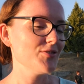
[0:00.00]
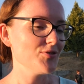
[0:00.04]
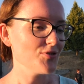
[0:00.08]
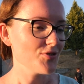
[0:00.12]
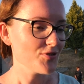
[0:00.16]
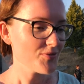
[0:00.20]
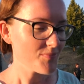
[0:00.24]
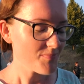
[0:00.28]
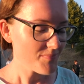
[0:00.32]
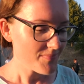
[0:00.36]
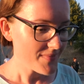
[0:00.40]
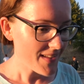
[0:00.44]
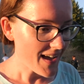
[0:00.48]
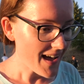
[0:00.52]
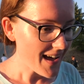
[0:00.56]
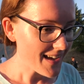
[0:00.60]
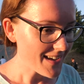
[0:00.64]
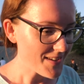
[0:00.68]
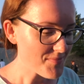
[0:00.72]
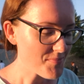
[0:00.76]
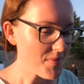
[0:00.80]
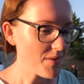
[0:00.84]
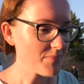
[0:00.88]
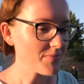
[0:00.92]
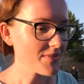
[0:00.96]
No
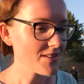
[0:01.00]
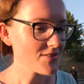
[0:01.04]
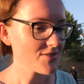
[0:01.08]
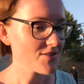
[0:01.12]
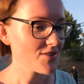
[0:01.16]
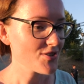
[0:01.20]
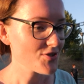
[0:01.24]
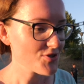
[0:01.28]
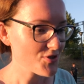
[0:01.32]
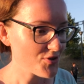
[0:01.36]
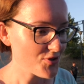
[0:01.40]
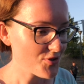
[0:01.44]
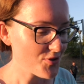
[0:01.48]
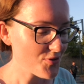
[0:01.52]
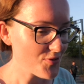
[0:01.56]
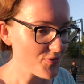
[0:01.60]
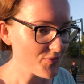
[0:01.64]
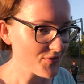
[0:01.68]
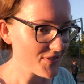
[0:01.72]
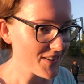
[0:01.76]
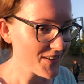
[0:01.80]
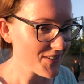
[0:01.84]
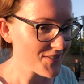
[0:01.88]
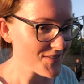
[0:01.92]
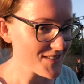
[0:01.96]
tak i mam nadzieję, że to
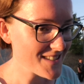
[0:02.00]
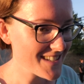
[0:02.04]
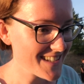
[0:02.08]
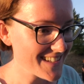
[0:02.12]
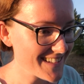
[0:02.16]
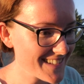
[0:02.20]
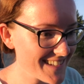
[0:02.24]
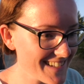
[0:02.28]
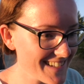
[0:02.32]
główny jego cel.